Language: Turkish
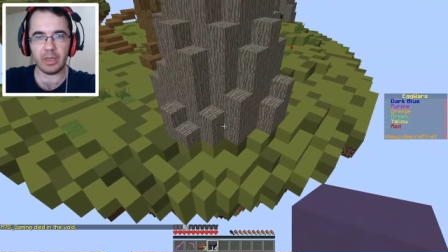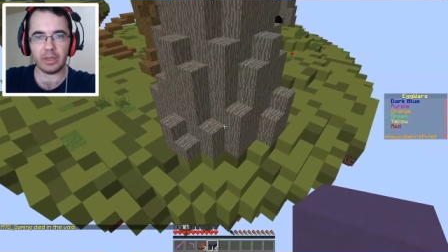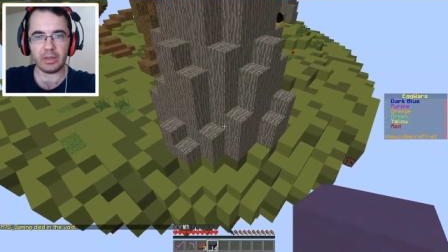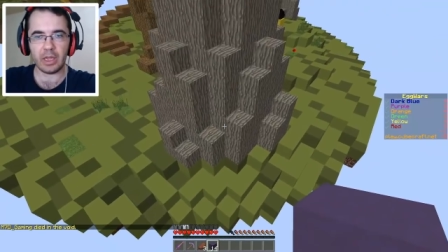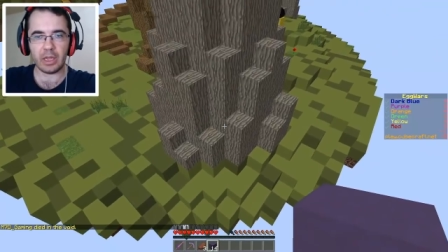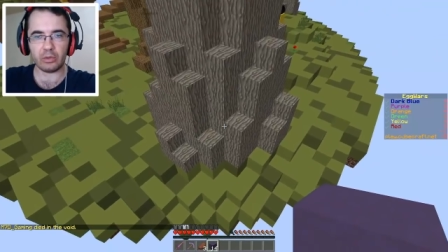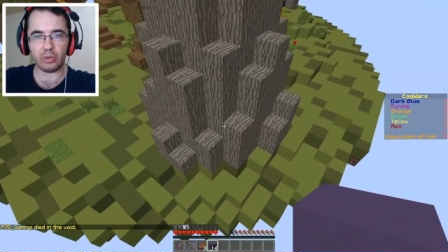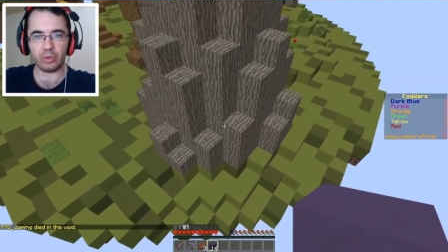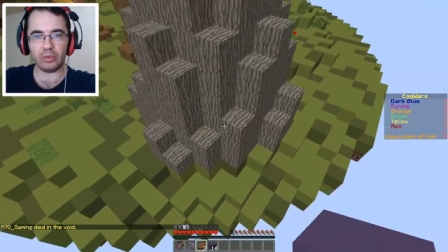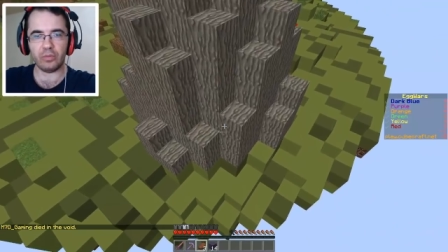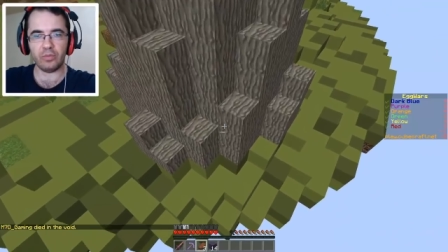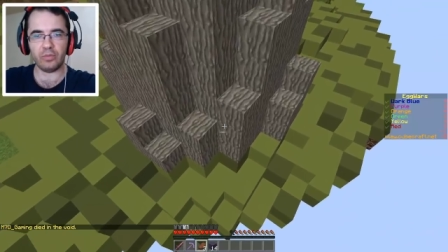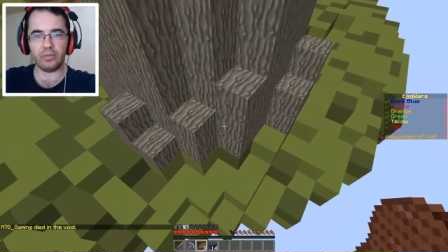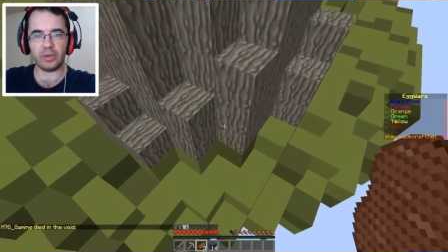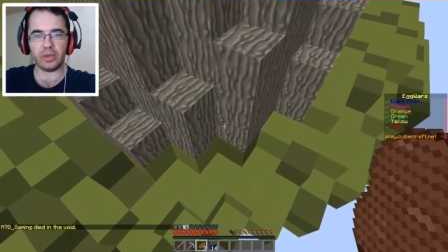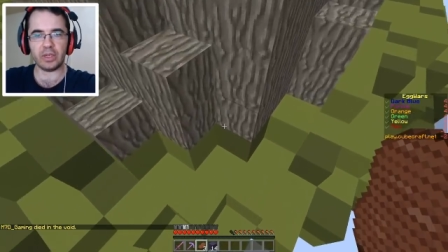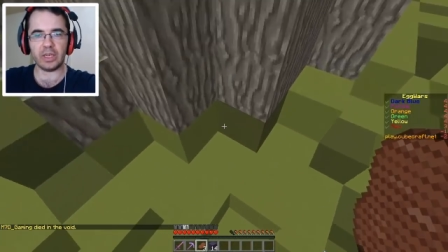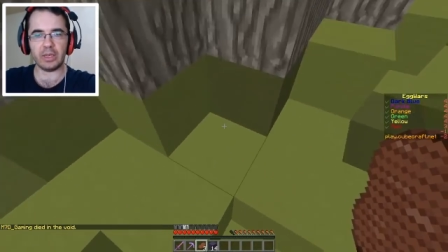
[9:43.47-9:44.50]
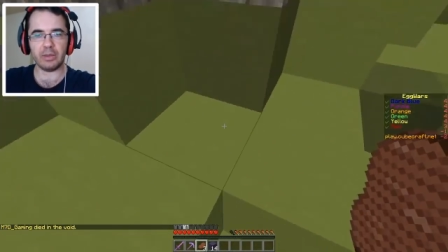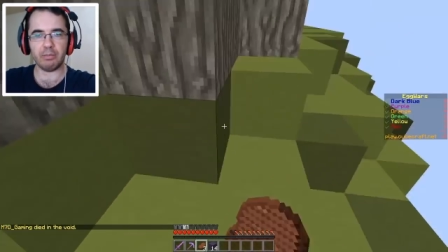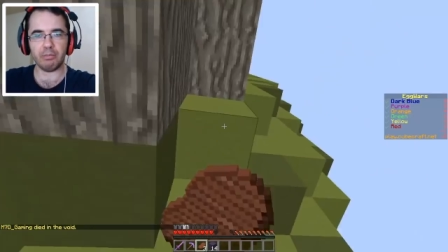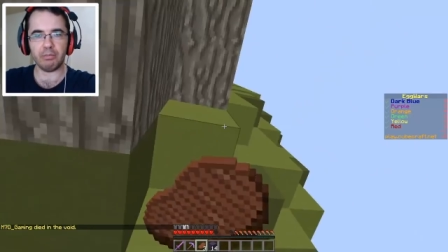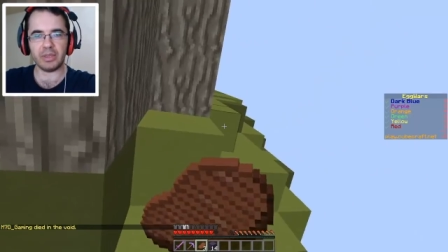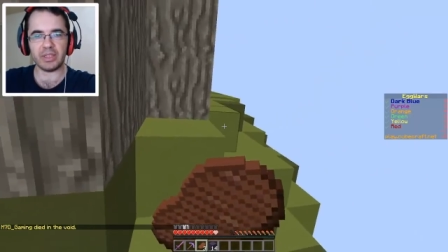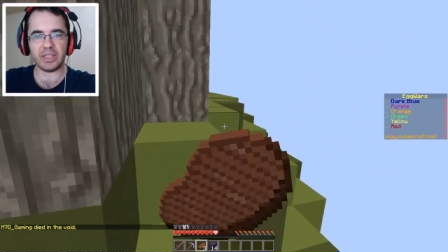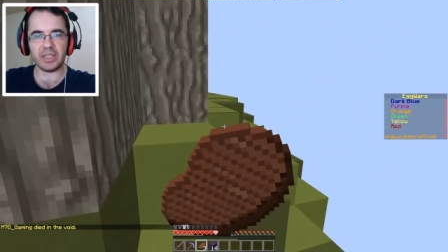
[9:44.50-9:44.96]
Tak tuk kırayım
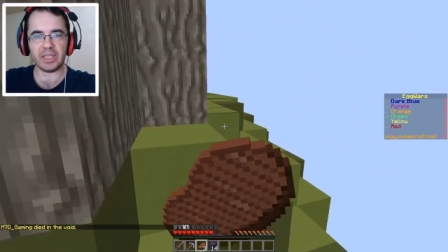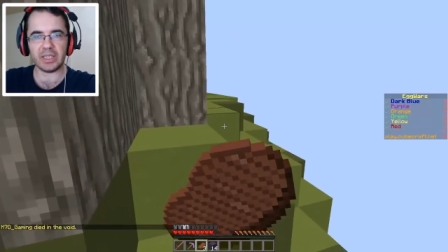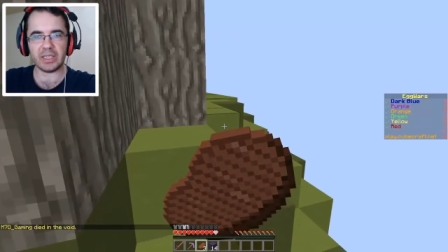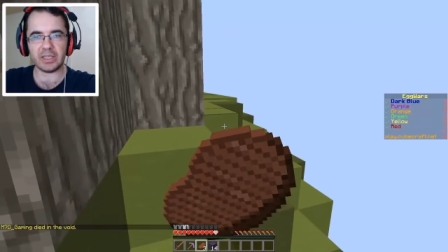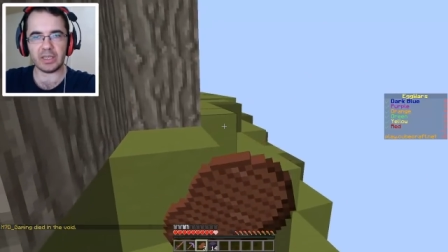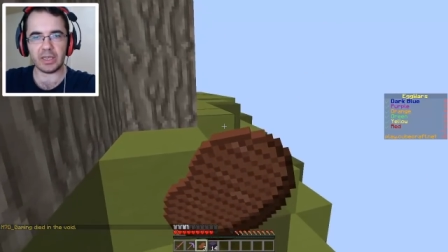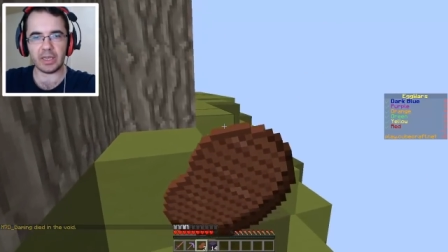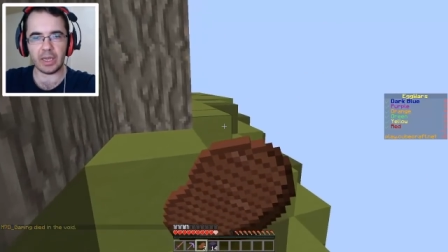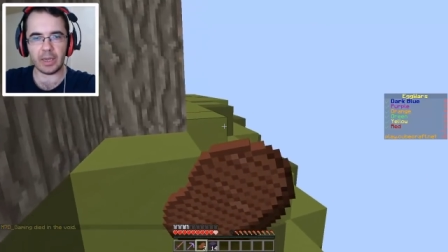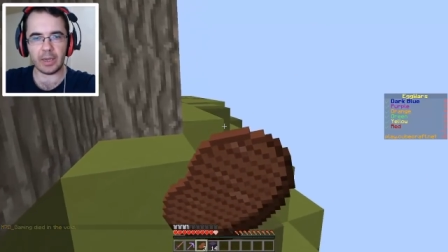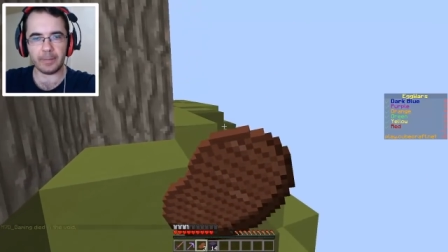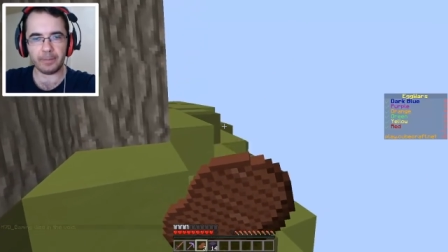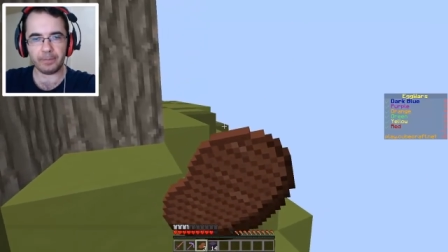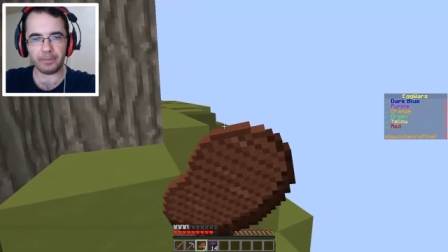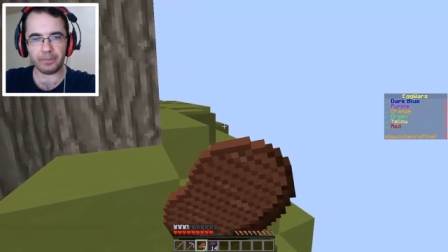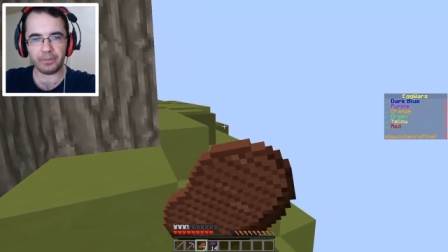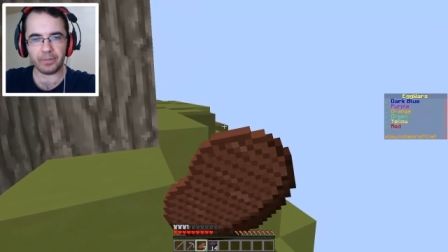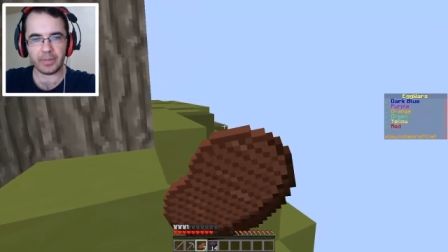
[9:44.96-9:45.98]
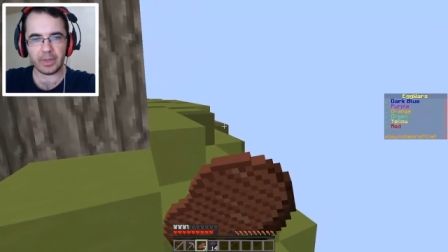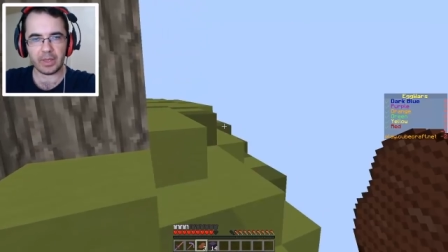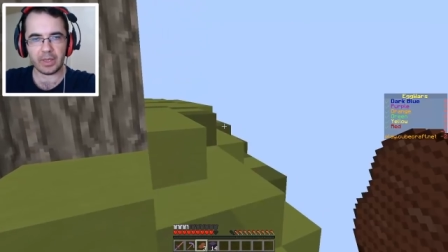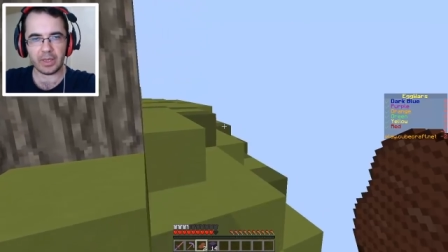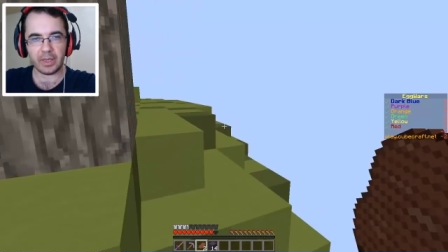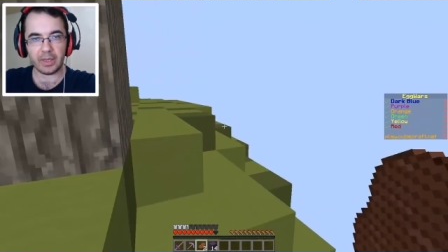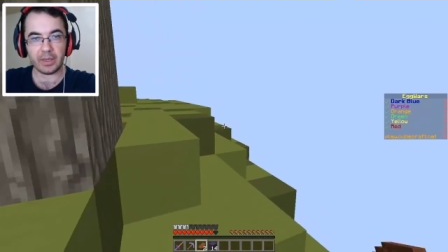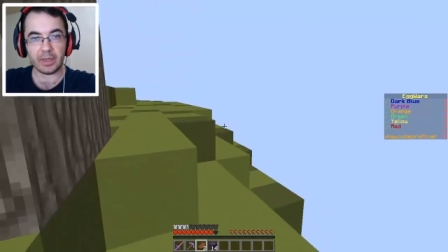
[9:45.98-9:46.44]
bitsin gitsin ya.
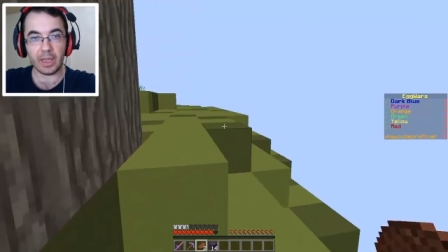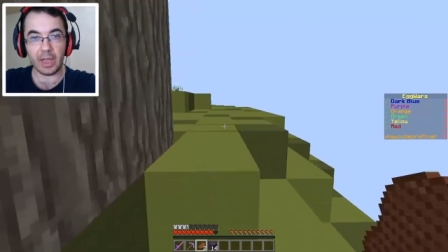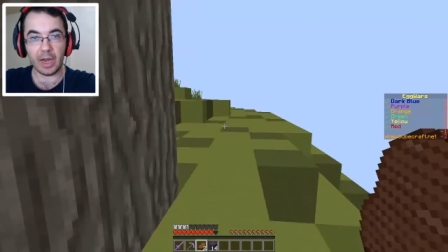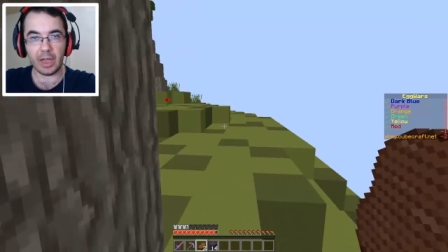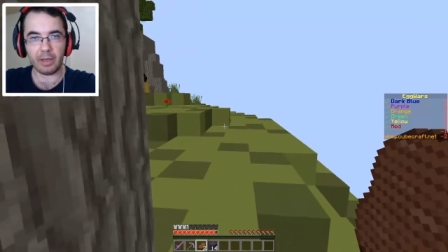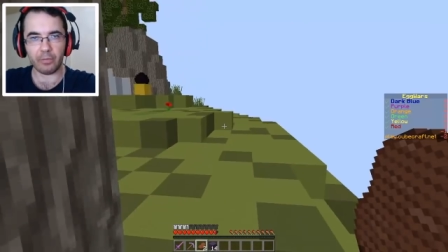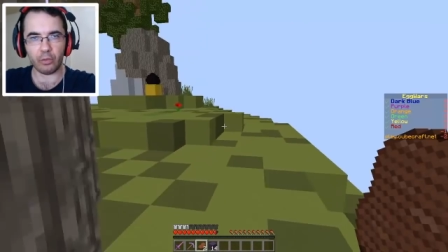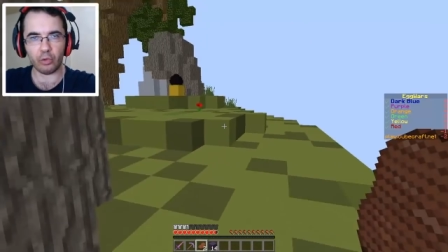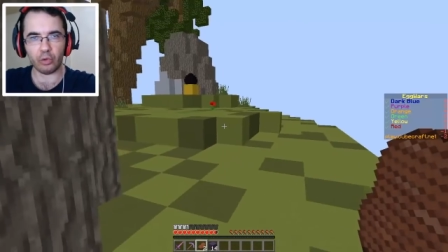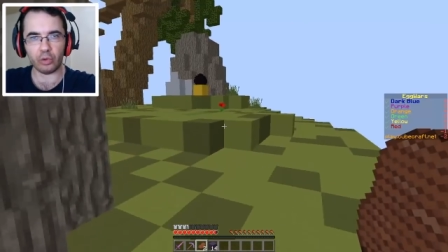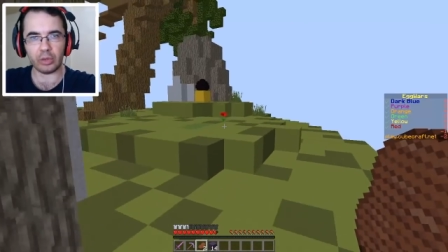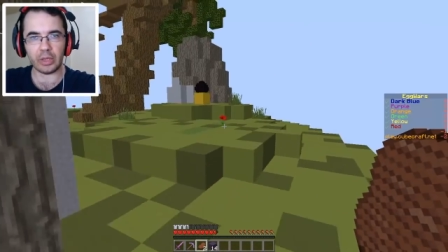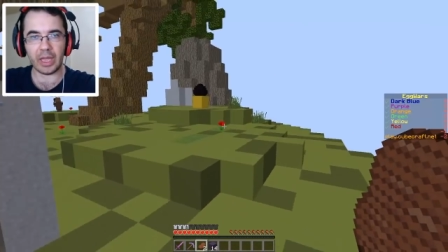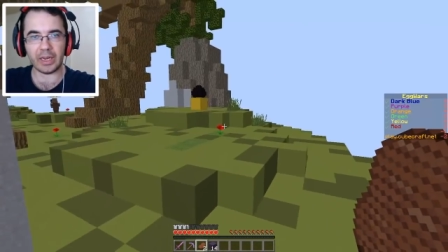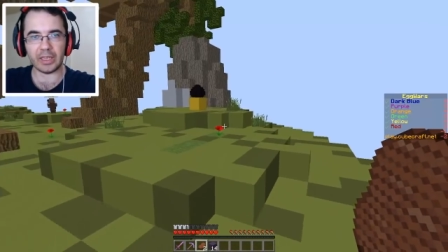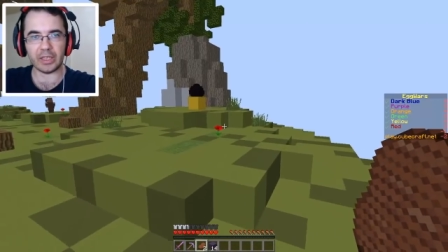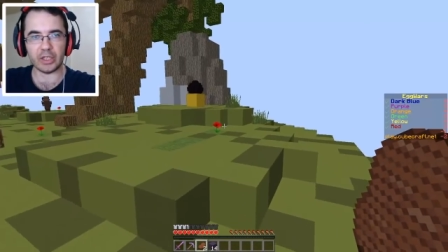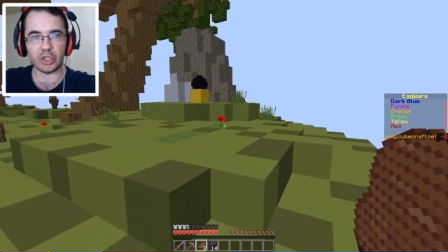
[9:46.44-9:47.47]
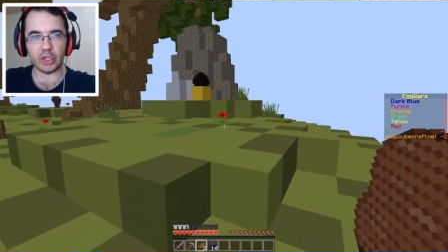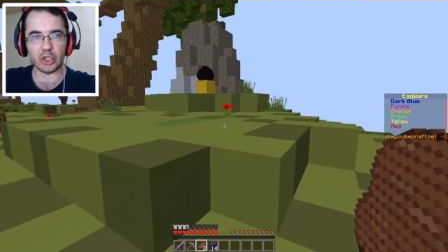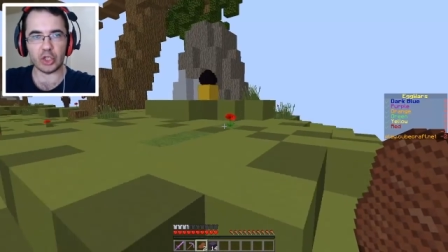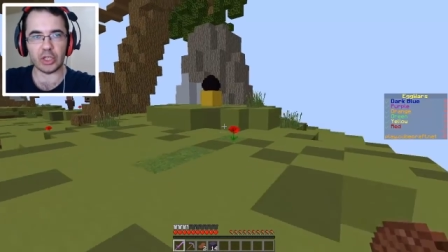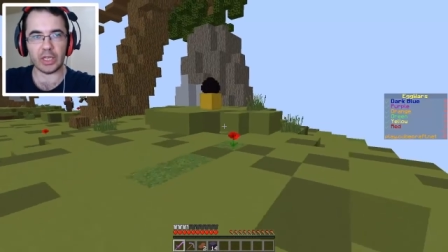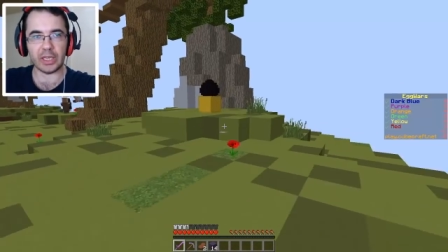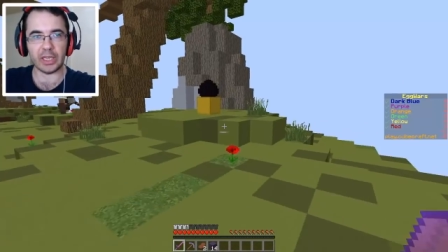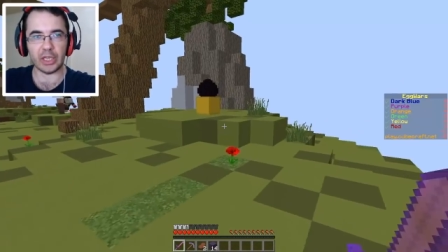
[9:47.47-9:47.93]
Telafi oyununda herkesin
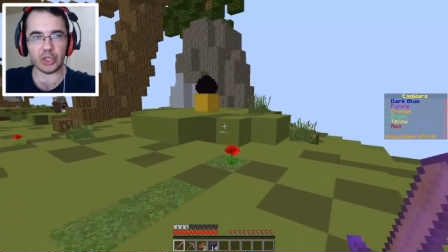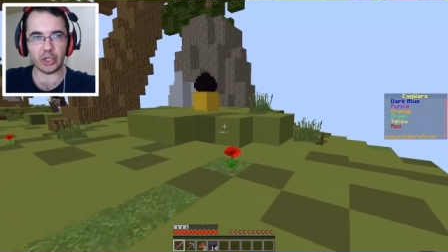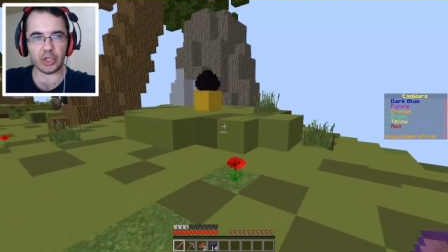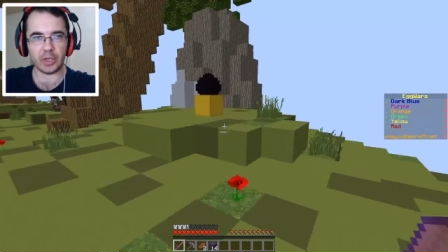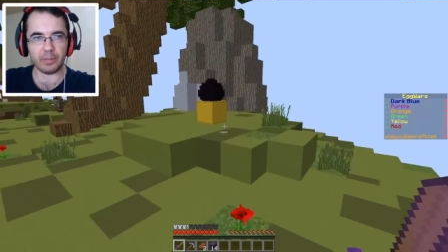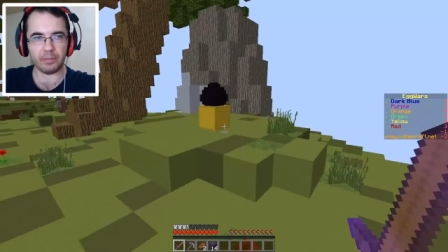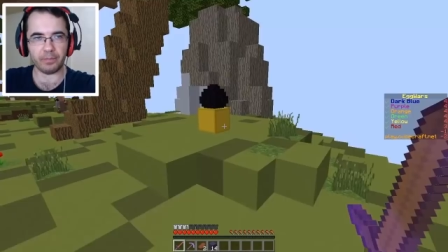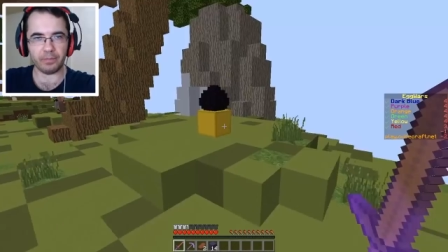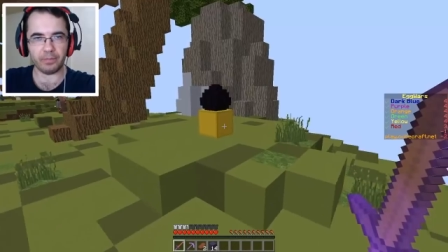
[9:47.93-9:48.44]
içinden geçeceğim.